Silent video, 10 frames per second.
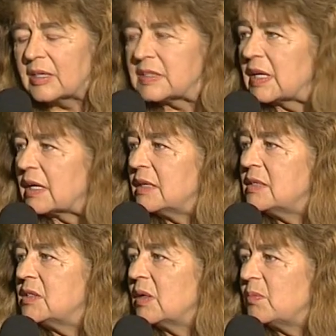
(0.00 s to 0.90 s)
starali
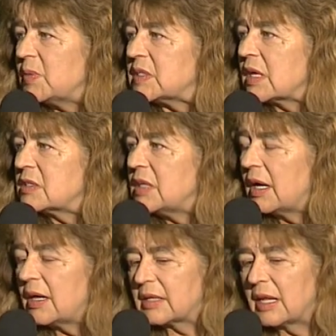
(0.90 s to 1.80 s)
się pisać
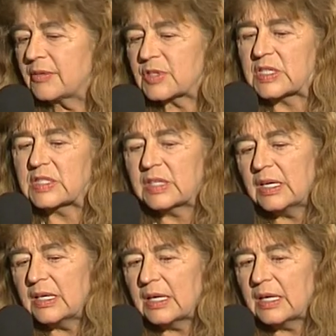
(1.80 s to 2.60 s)
dla, dla wszystkich.